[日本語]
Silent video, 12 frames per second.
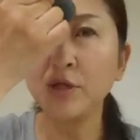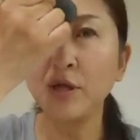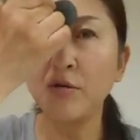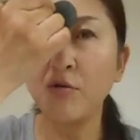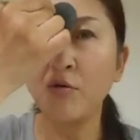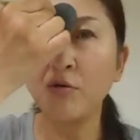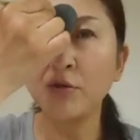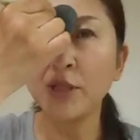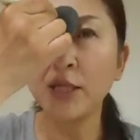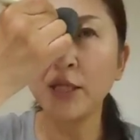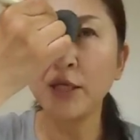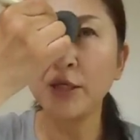てこう
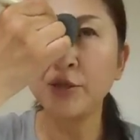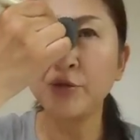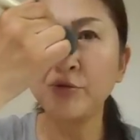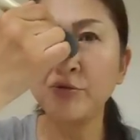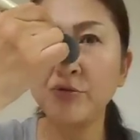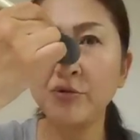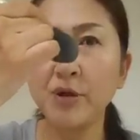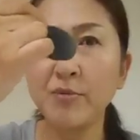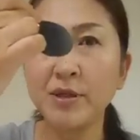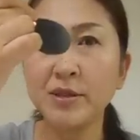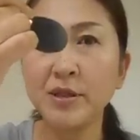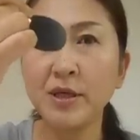縦にシュッと入れま
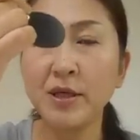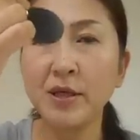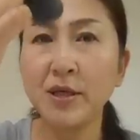すね